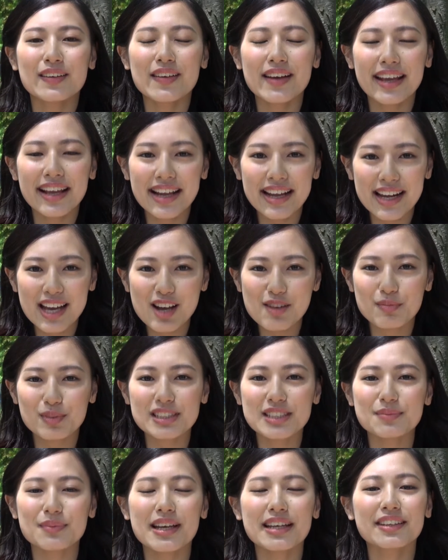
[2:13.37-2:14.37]
これから
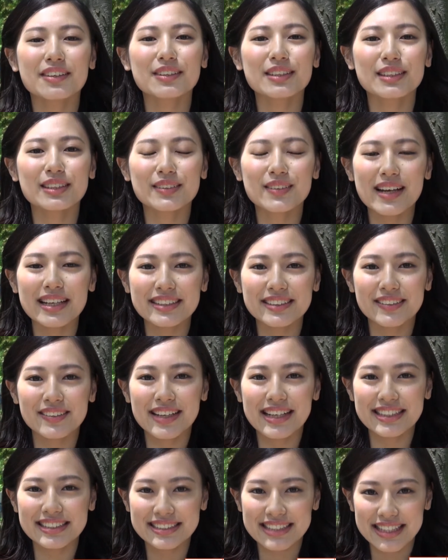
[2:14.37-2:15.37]
持ち前のフットワークの
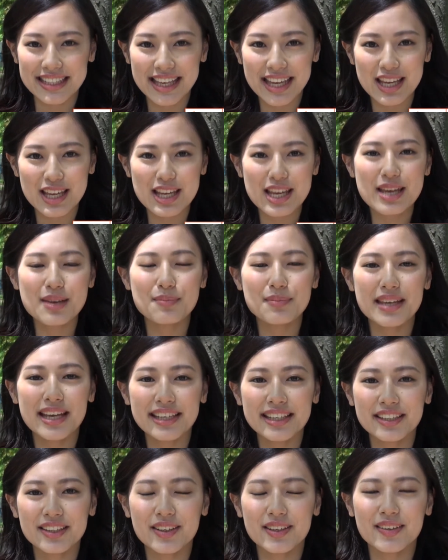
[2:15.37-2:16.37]
軽さで
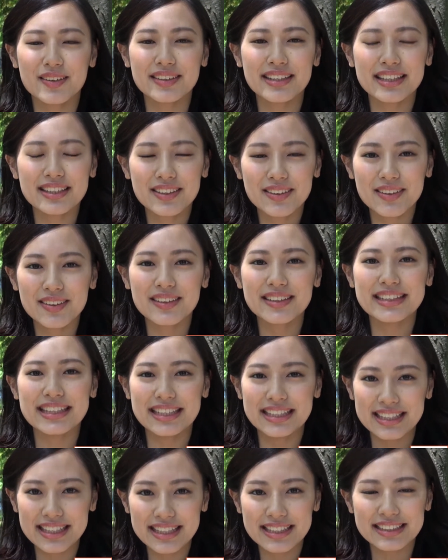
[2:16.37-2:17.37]
宮城のいろんなところ
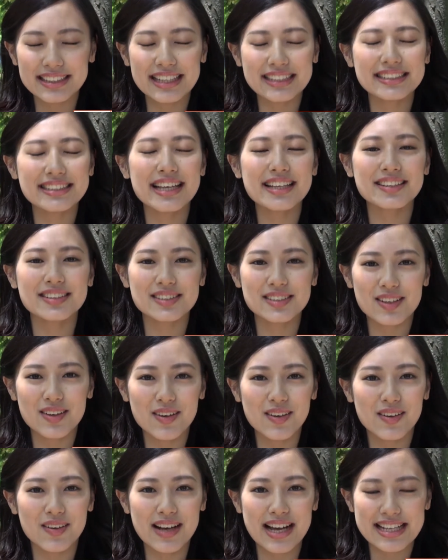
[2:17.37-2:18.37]
に行きたくさんの情
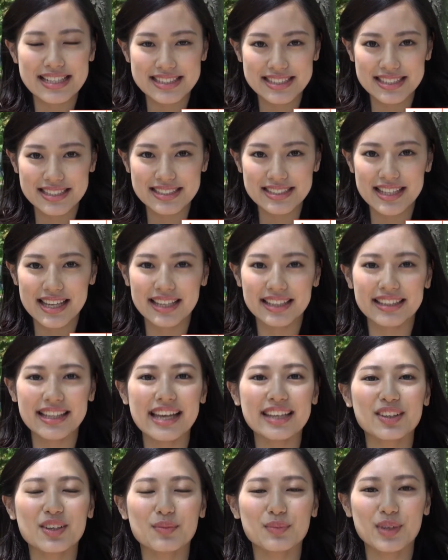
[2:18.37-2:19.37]
報を発信していき
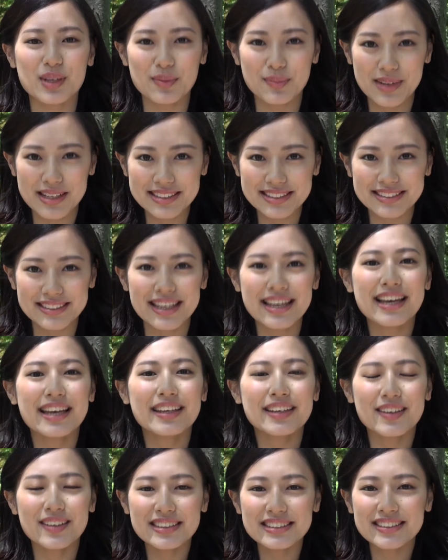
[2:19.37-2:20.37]
たいと思いま
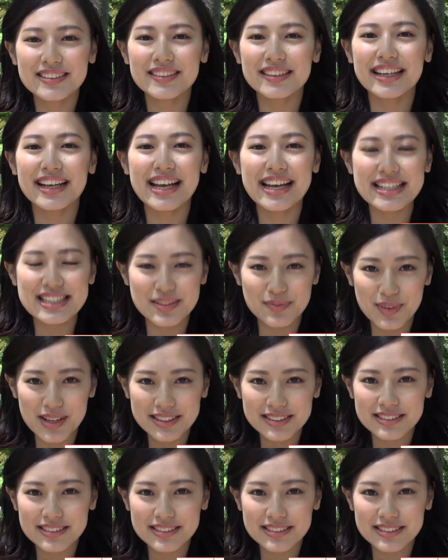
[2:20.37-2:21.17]
すよろしくお願いしま